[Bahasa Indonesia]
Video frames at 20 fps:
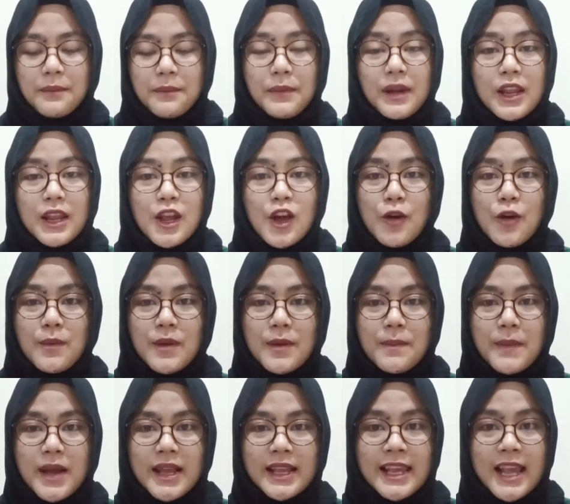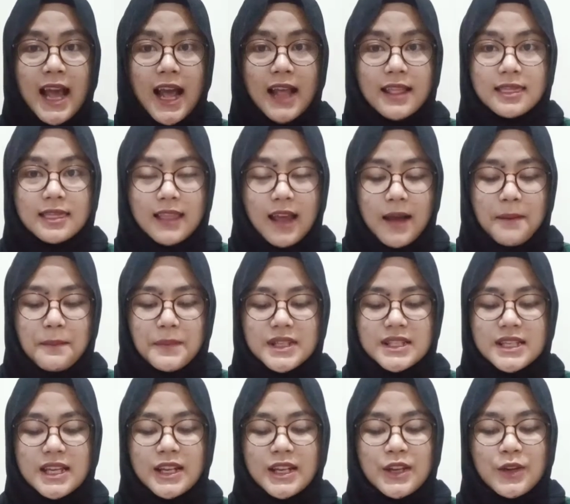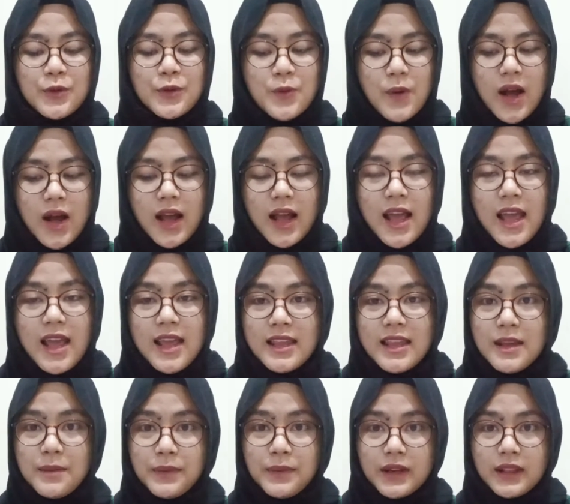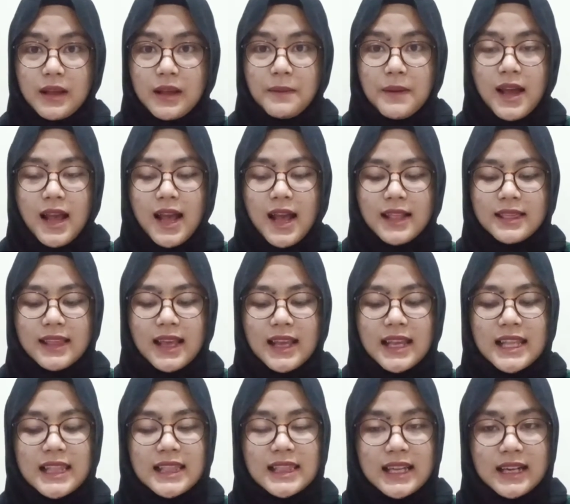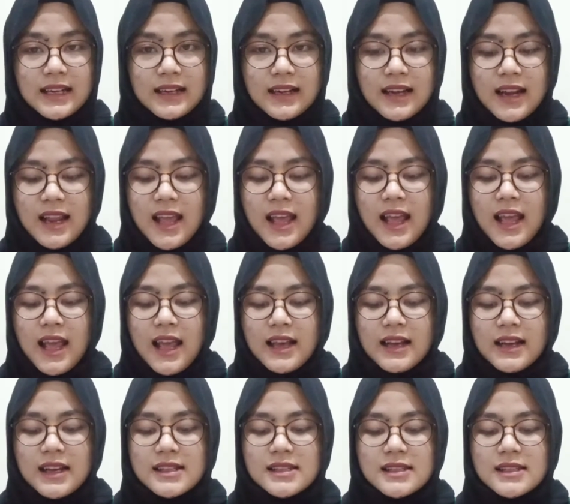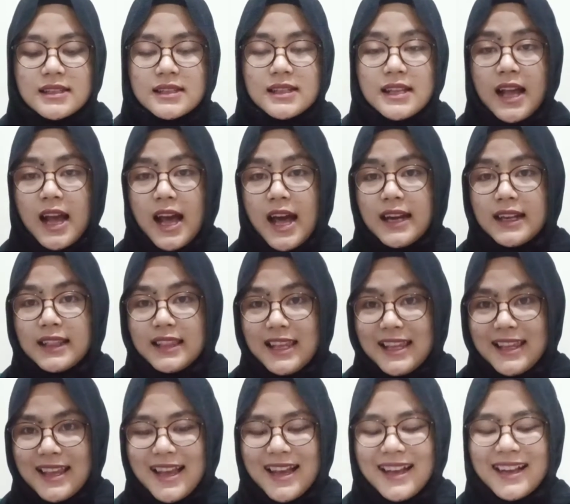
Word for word: Beliau membagi harta menjadi dua. Yang pertama harta internet yang artinya